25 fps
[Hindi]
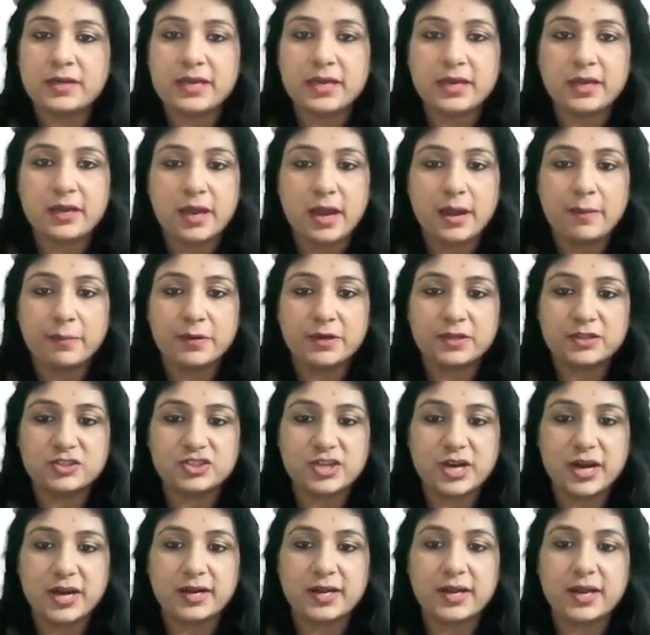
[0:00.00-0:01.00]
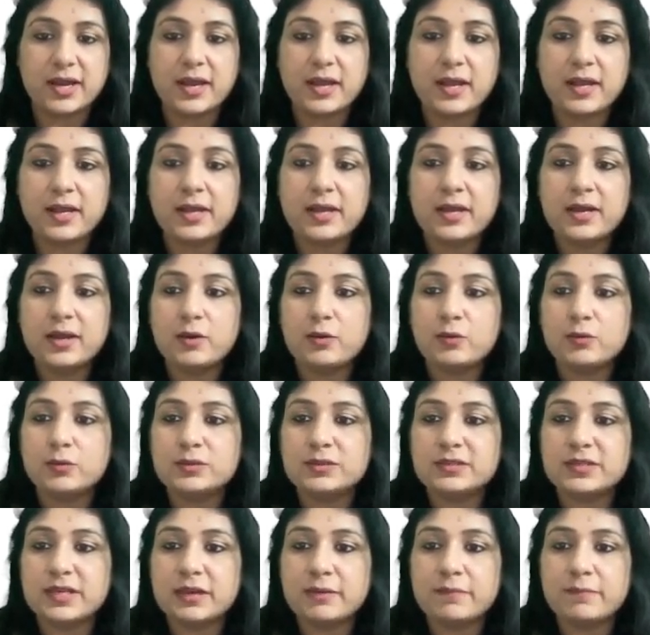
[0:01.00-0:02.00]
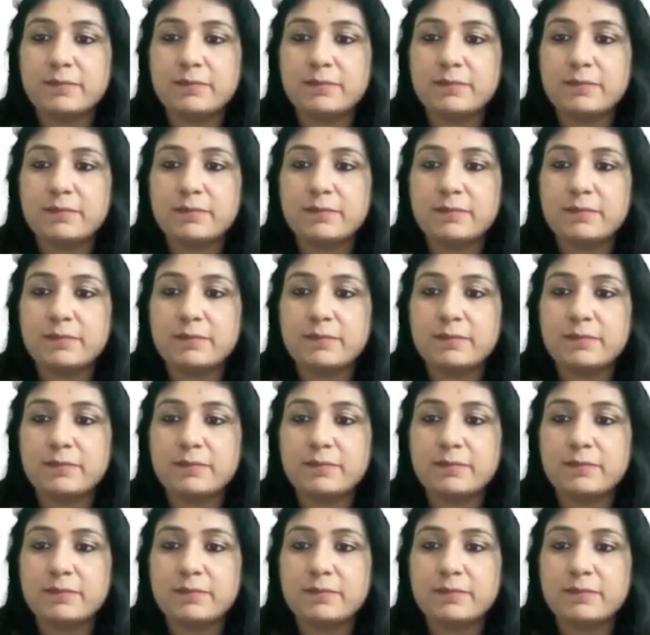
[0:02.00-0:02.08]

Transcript: ये आपका चार्ट है उसके